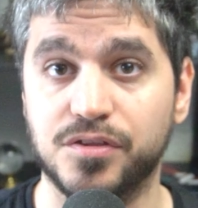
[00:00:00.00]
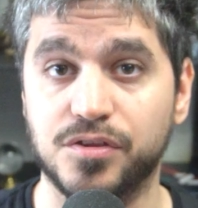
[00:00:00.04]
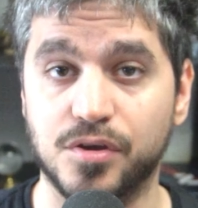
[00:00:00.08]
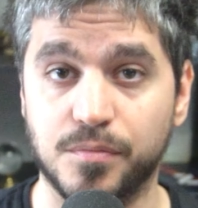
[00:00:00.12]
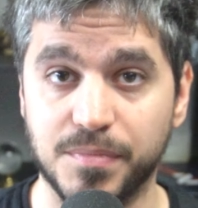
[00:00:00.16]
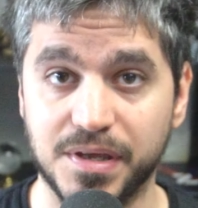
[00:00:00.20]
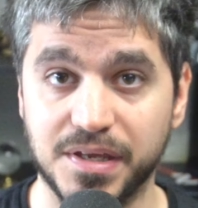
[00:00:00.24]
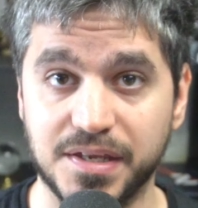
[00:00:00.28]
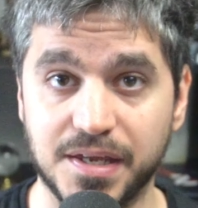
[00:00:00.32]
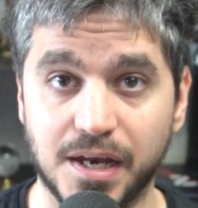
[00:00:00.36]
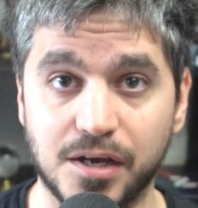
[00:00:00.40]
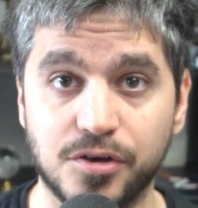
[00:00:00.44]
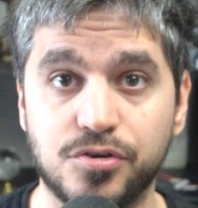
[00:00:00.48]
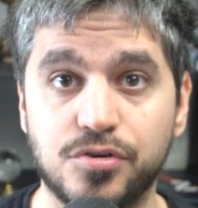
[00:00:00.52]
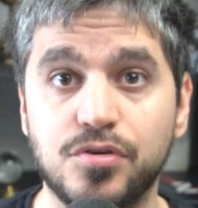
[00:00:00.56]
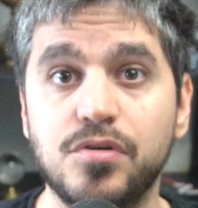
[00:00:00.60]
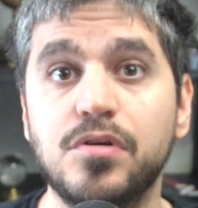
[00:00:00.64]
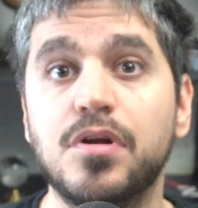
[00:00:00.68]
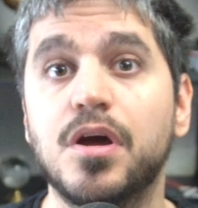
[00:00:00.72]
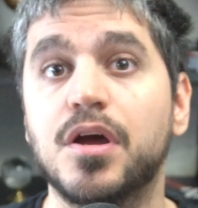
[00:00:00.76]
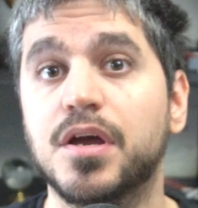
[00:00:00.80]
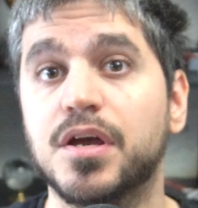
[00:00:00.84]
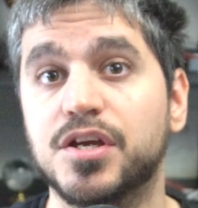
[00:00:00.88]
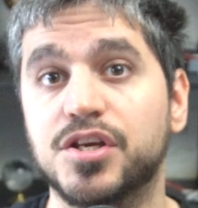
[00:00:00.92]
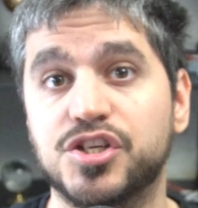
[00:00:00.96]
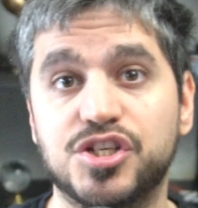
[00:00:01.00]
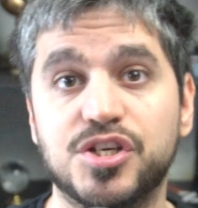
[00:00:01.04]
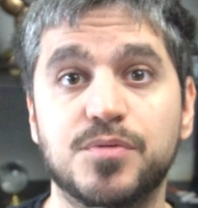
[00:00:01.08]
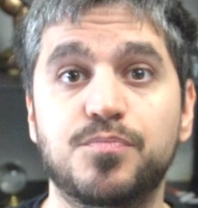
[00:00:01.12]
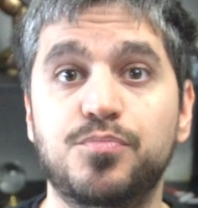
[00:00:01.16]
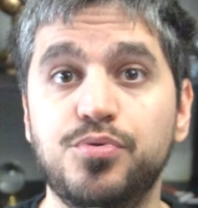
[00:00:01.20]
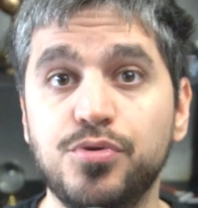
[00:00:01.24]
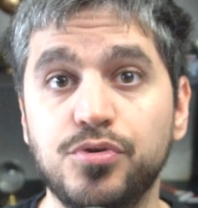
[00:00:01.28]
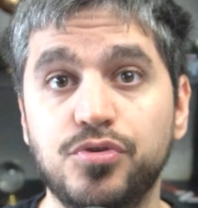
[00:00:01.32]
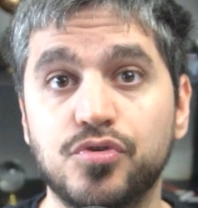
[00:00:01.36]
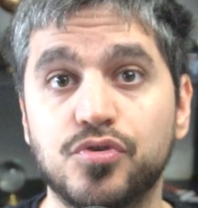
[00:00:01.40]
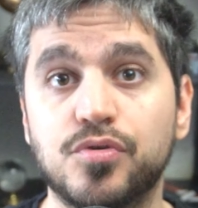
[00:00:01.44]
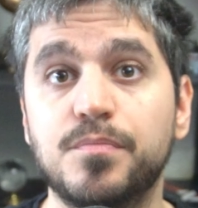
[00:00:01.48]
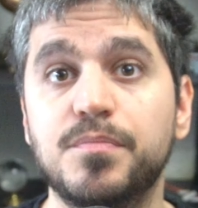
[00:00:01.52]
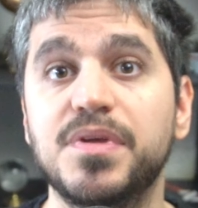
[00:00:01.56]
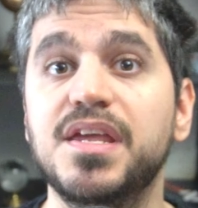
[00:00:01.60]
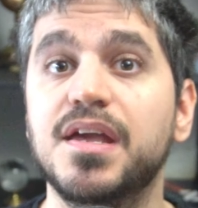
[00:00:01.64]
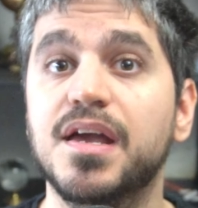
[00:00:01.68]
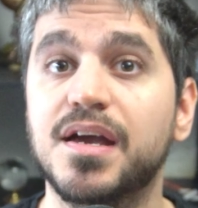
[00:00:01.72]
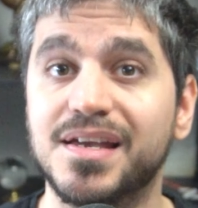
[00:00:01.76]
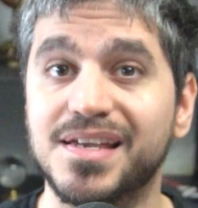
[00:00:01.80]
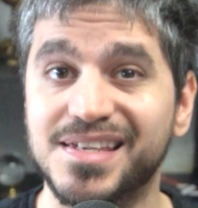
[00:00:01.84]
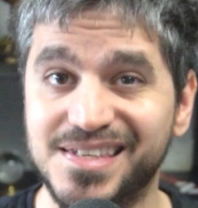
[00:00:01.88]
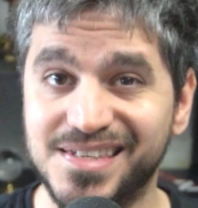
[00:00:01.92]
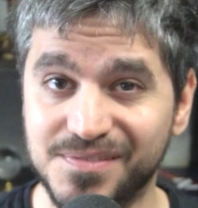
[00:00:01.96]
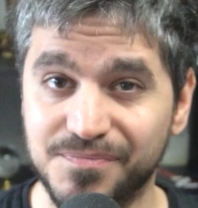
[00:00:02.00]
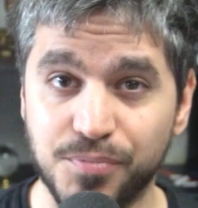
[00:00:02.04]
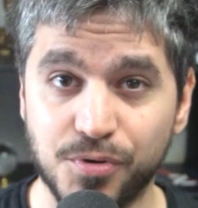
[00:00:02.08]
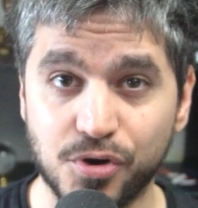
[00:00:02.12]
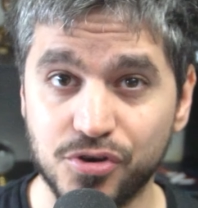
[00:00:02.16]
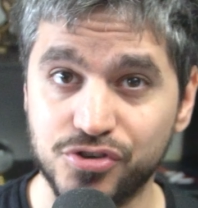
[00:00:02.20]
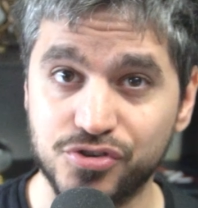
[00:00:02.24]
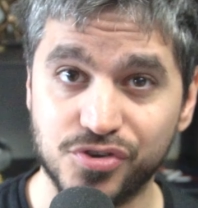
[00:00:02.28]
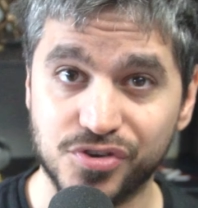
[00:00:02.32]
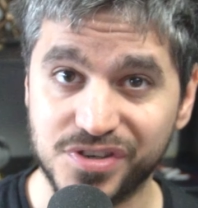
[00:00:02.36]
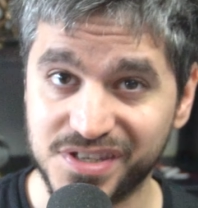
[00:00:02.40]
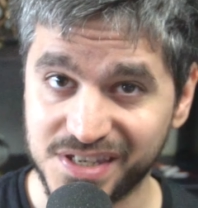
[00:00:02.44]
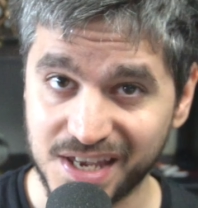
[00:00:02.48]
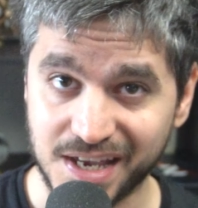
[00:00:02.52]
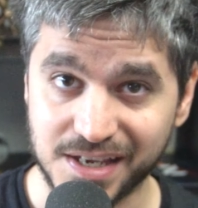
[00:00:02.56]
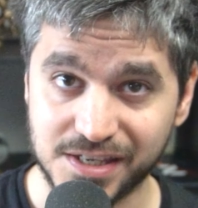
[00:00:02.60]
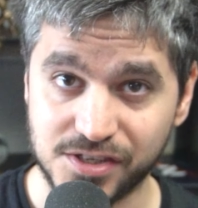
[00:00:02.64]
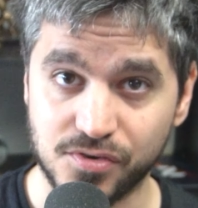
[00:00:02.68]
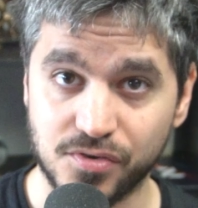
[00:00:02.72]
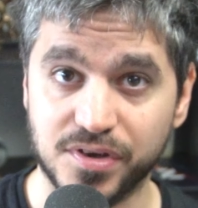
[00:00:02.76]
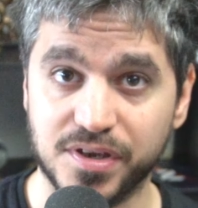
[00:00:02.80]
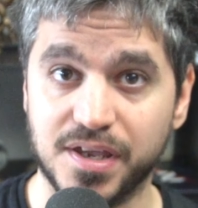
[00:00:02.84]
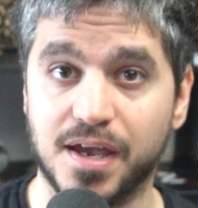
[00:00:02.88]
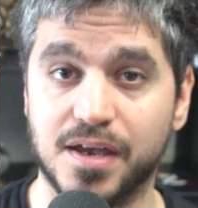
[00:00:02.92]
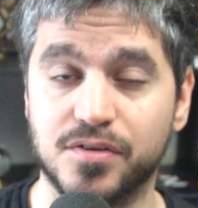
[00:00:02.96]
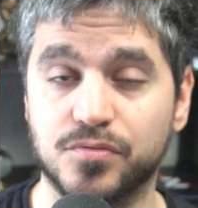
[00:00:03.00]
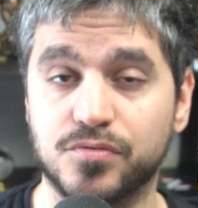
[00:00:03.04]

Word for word: Dans mes calculs, j'ai plutôt mis proche de 500K.